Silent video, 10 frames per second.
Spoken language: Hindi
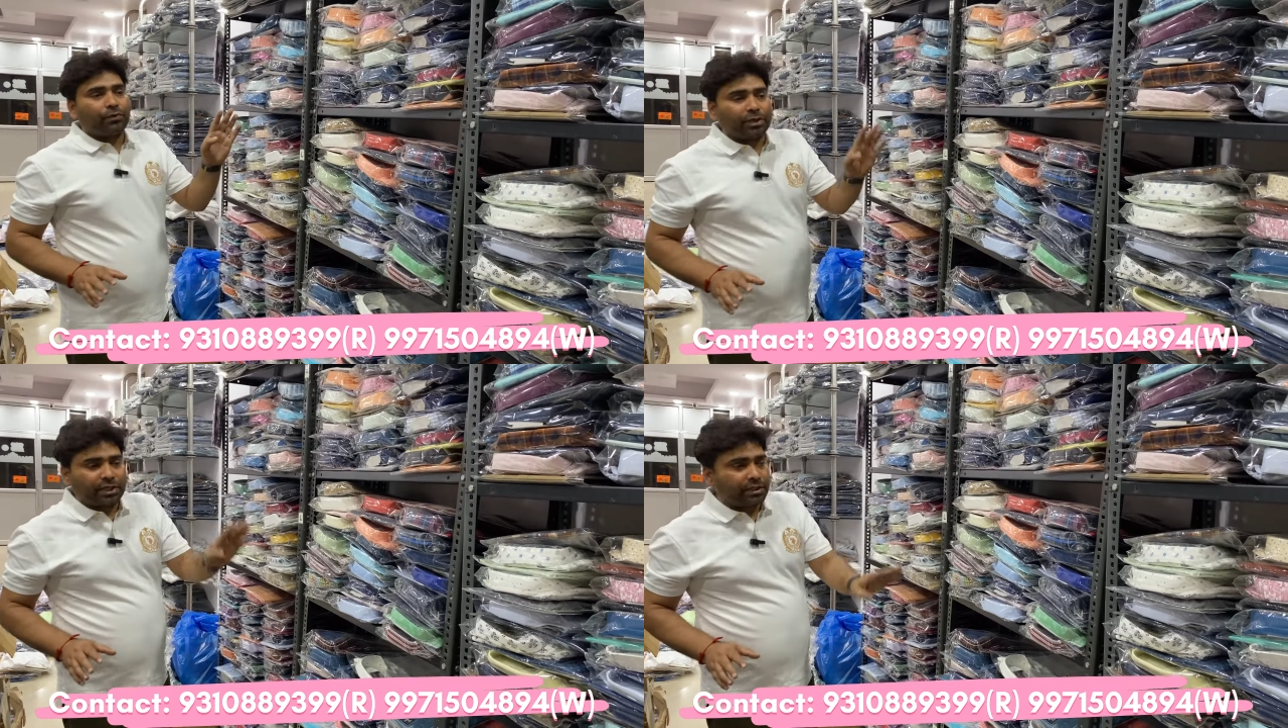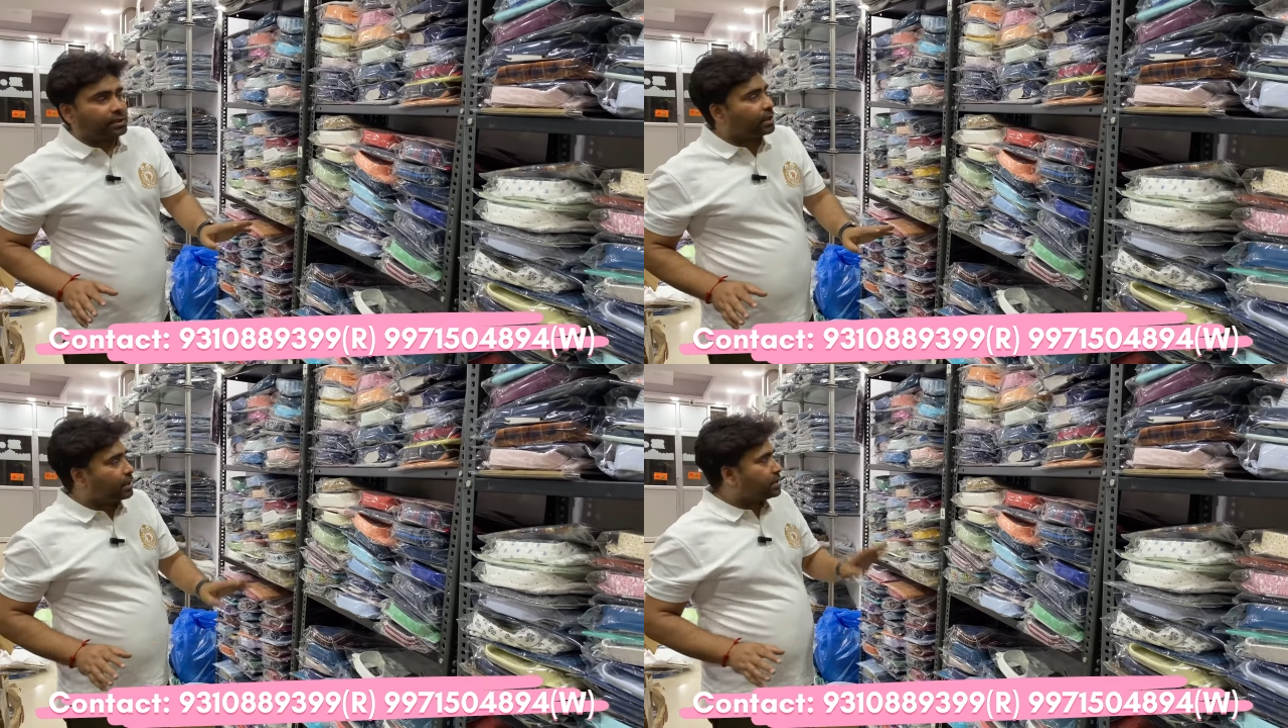48
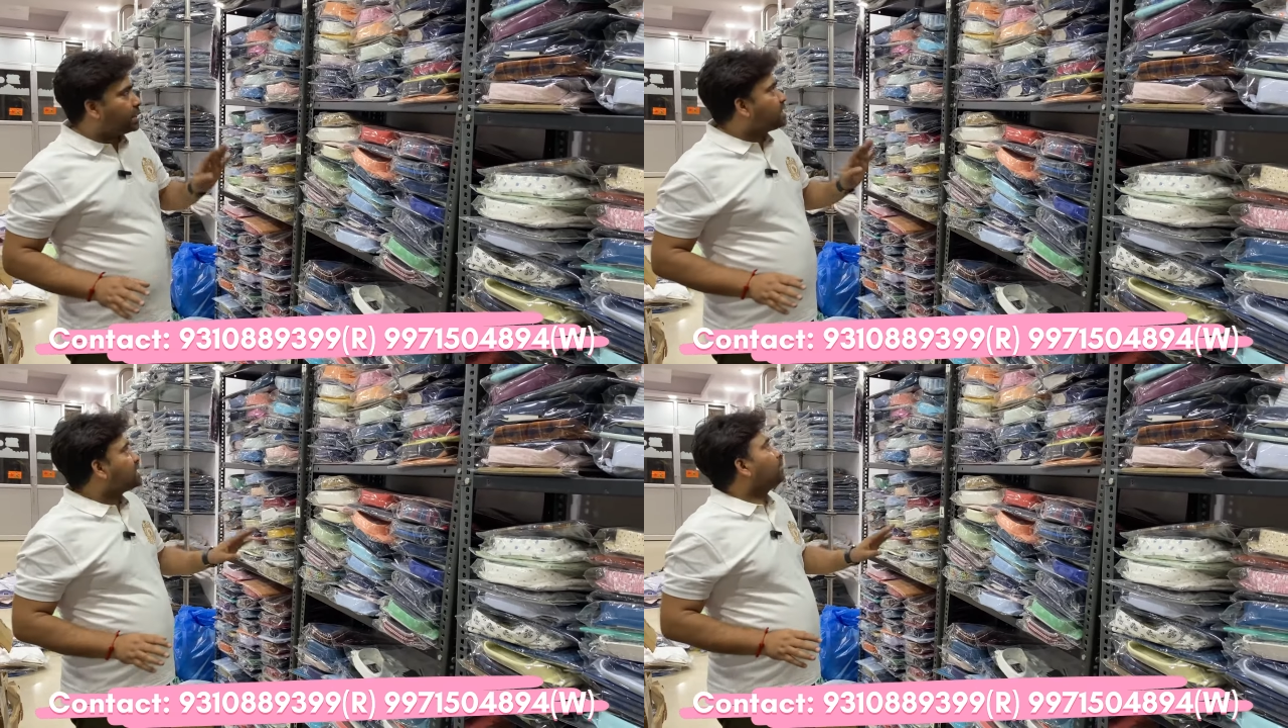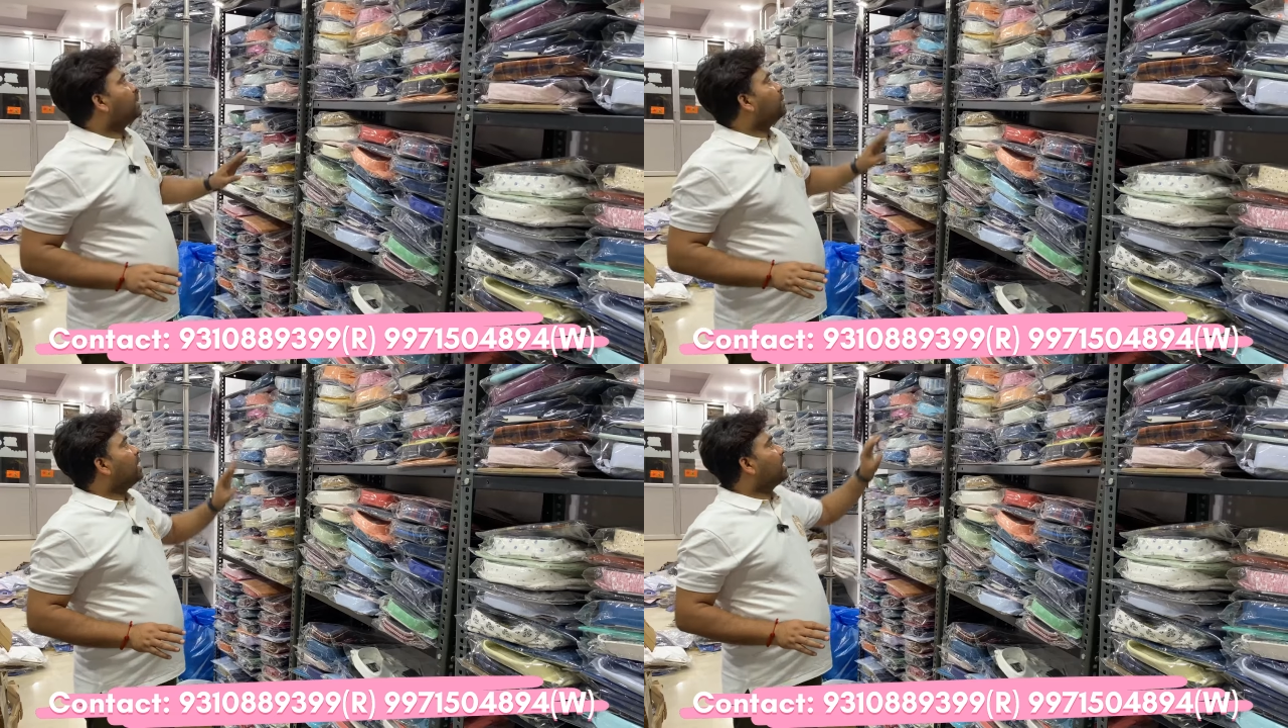तक के साइजेज
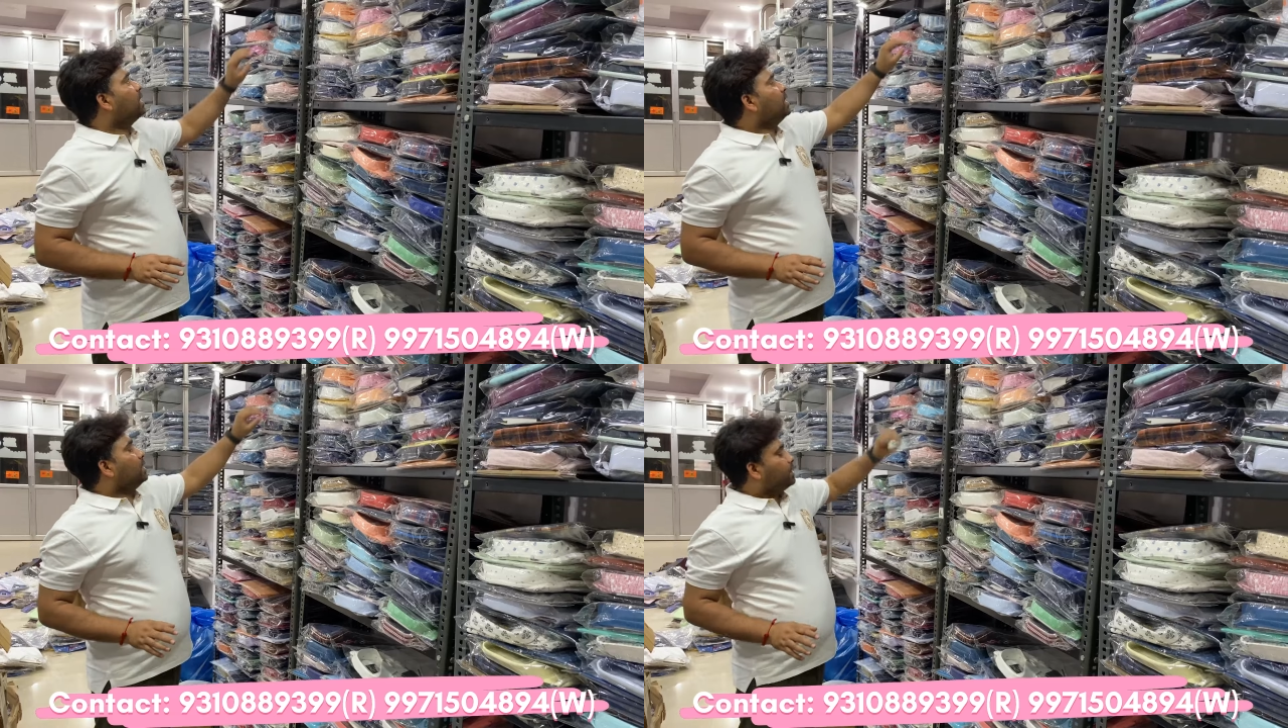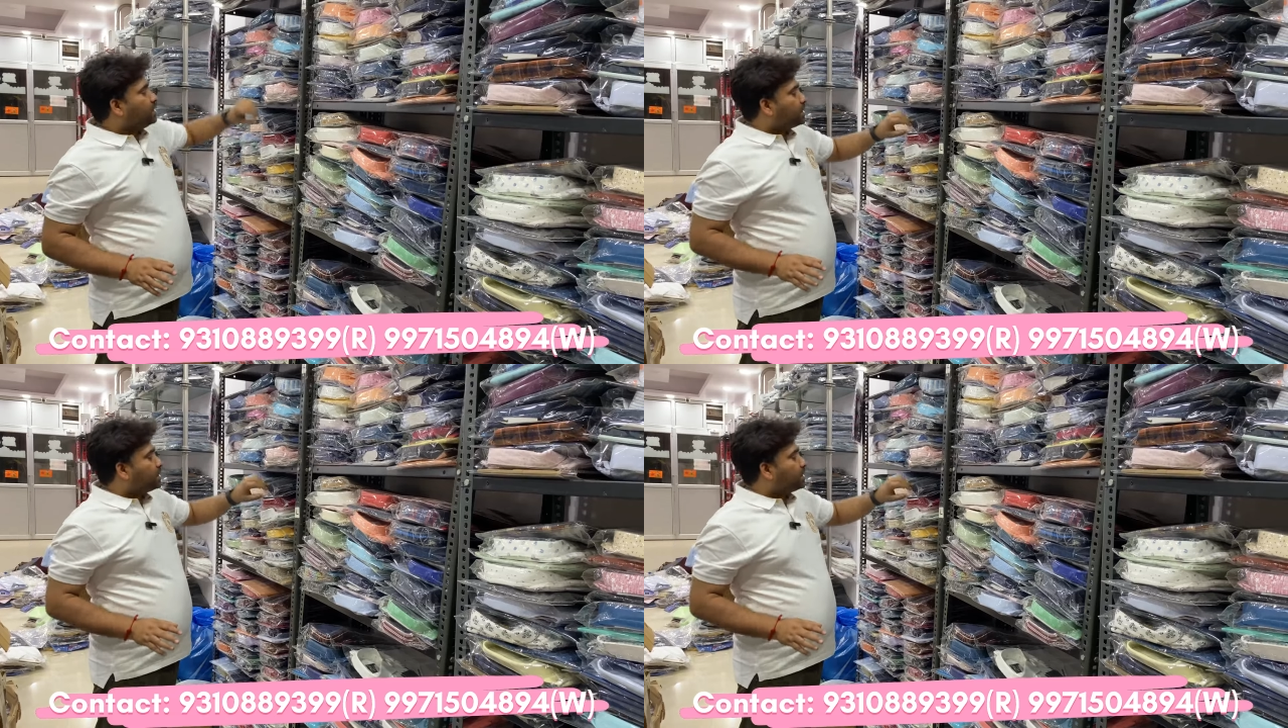अवेलेबल है इस